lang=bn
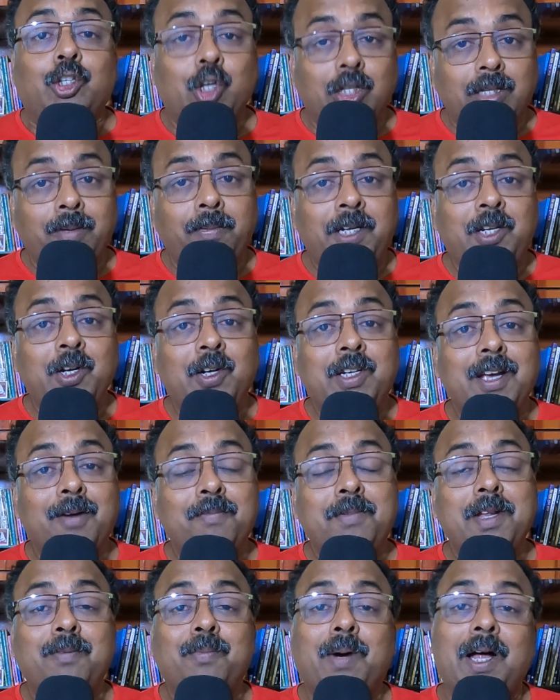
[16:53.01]
যদি ভিডিওটি
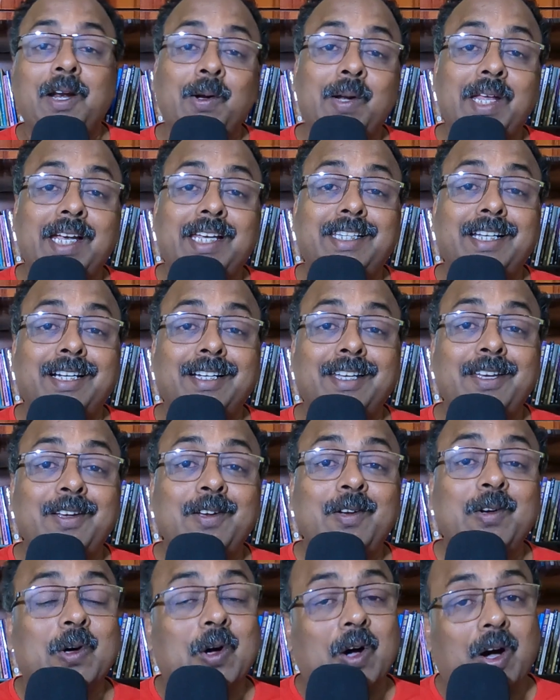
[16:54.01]
আপনার ভালো লেগে থাকে
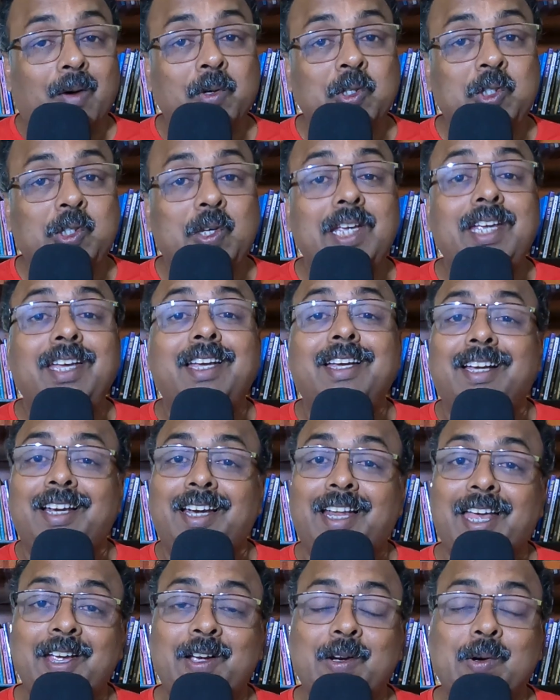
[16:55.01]
অবশ্যই
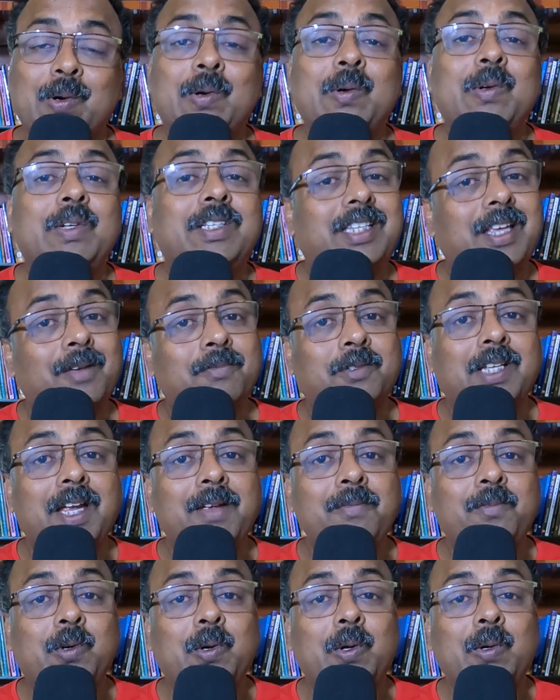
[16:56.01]
লাইক করুন
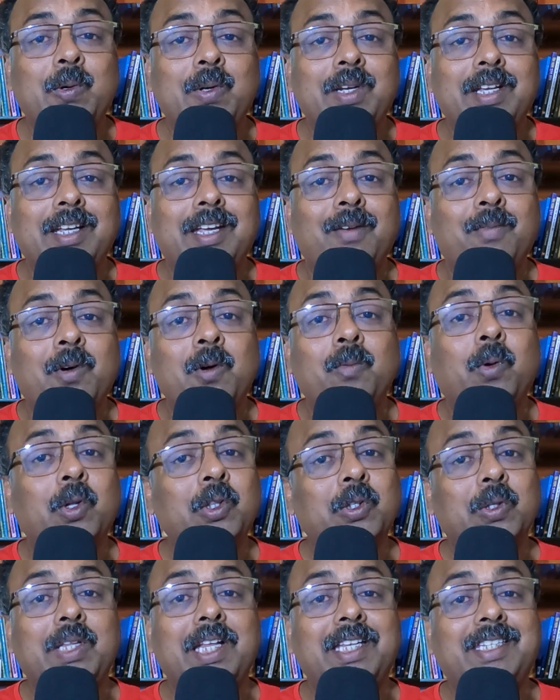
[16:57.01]
সাবস্ক্রাইব করুন এবং
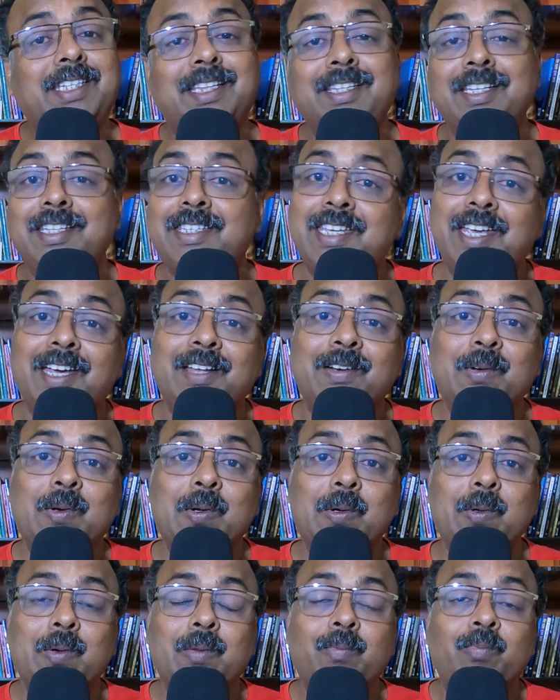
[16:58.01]
বন্ধুদের সাথে শেয়ার
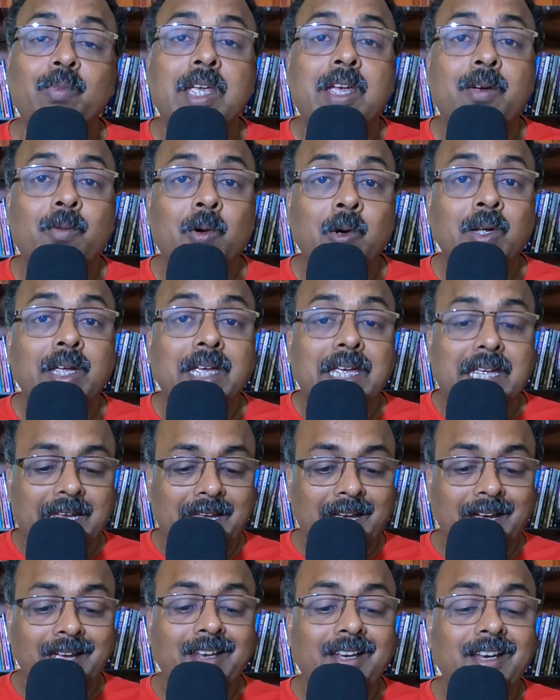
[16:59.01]
করুন এবং
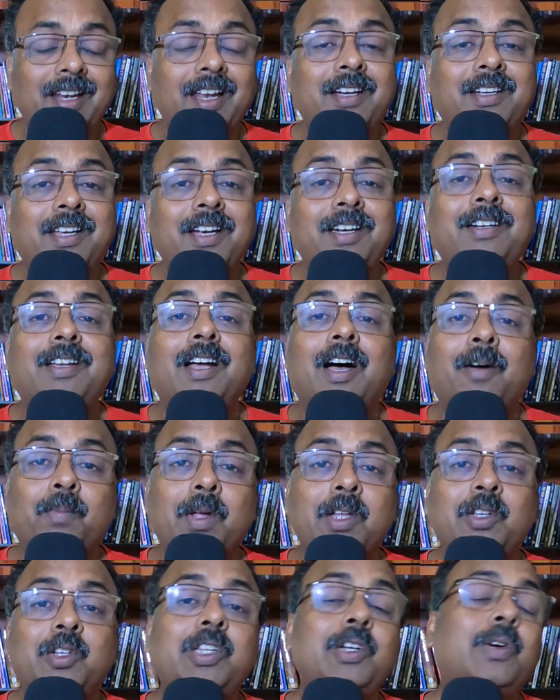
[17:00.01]
এআই রিলেটেড
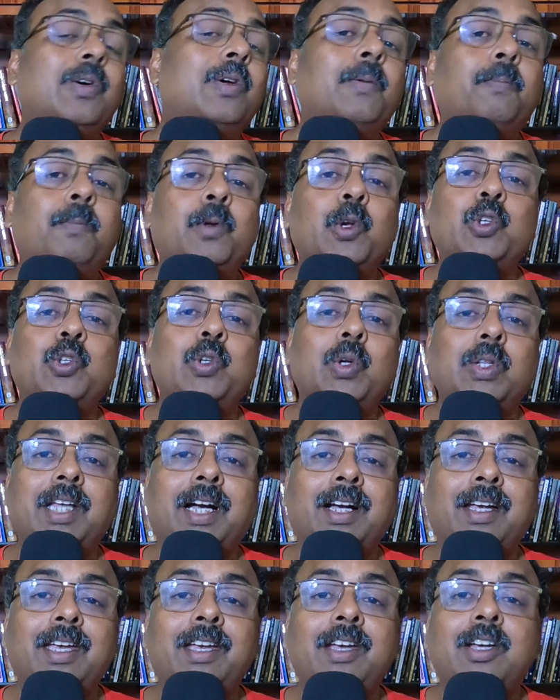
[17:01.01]
আপনার যদি কোনো প্রশ্ন
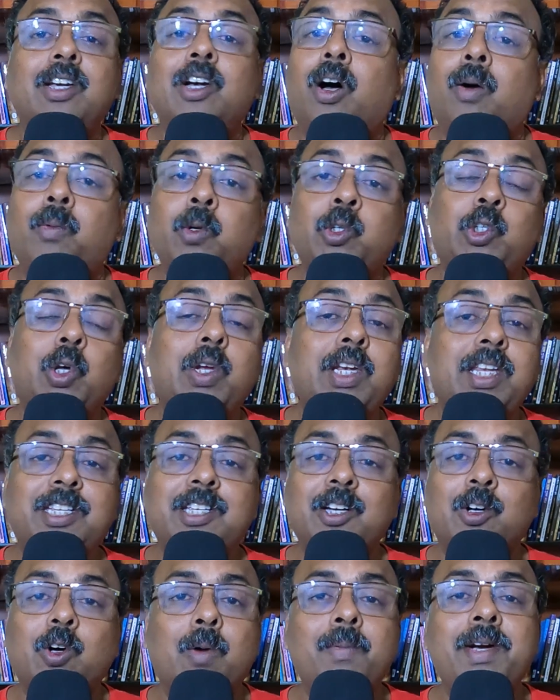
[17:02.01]
থাকে অবশ্যই
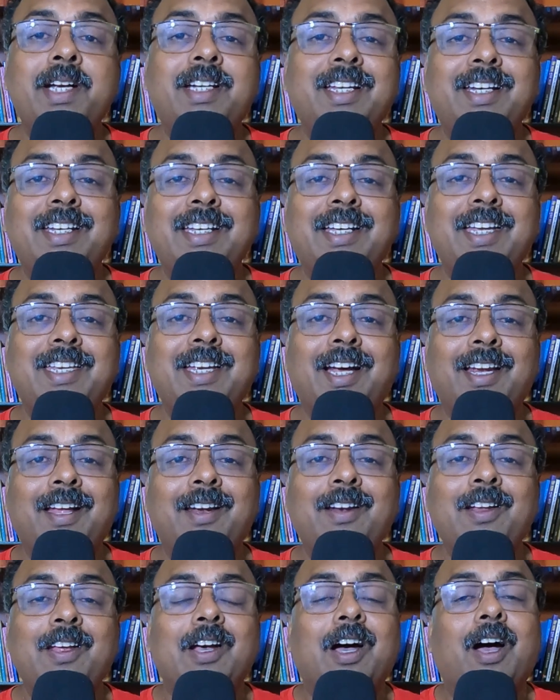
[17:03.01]
নিচে কমেন্টে লিখে
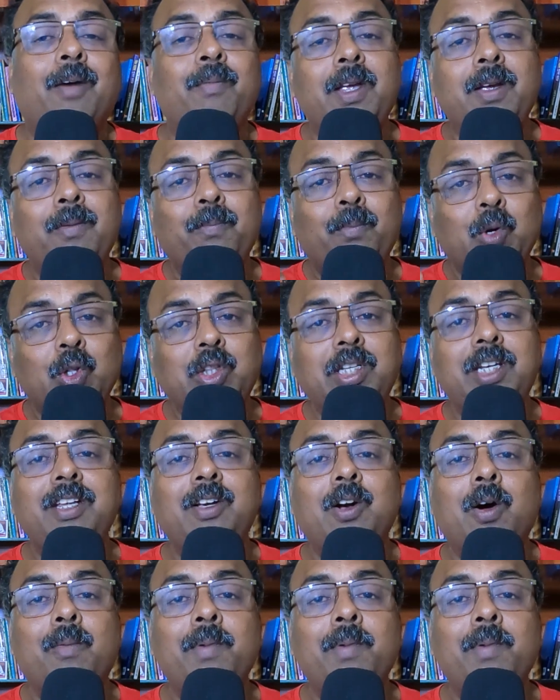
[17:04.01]
জানান আমি প্রতিটি